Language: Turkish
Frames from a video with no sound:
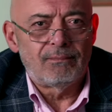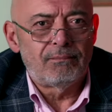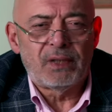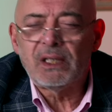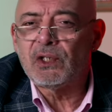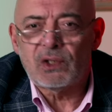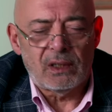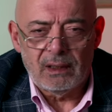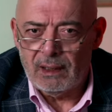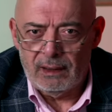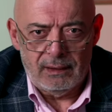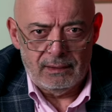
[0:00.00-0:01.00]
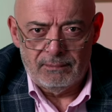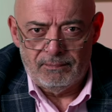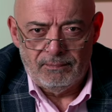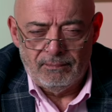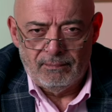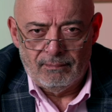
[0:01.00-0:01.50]
Barış içinde kalın.
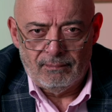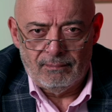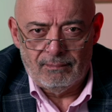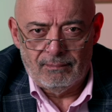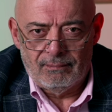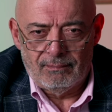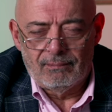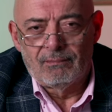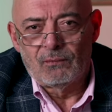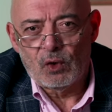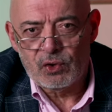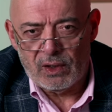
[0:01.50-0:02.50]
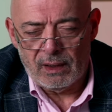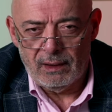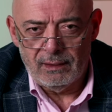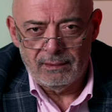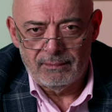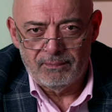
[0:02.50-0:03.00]
Hoşça
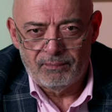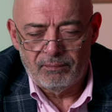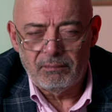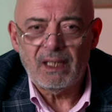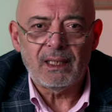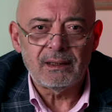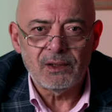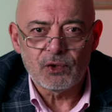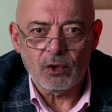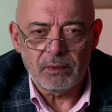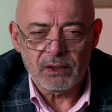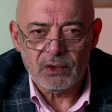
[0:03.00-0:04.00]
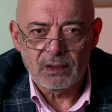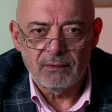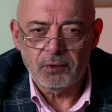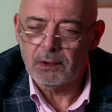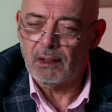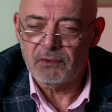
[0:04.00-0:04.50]
kalın. Ben Ertin Çomaç.
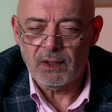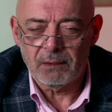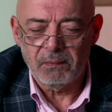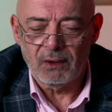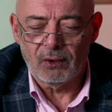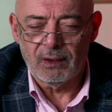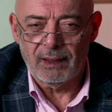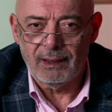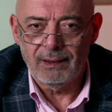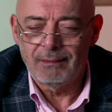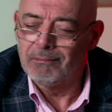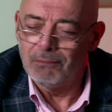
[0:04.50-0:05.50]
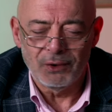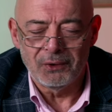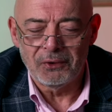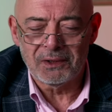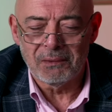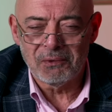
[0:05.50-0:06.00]
Fotoğraf çekmek kolay.
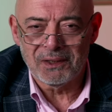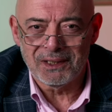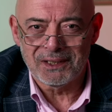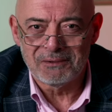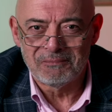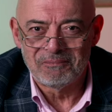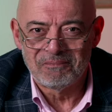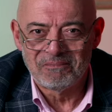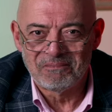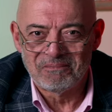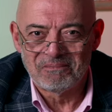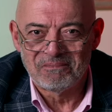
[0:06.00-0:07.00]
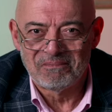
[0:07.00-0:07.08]
Bugünlük de bu kadar.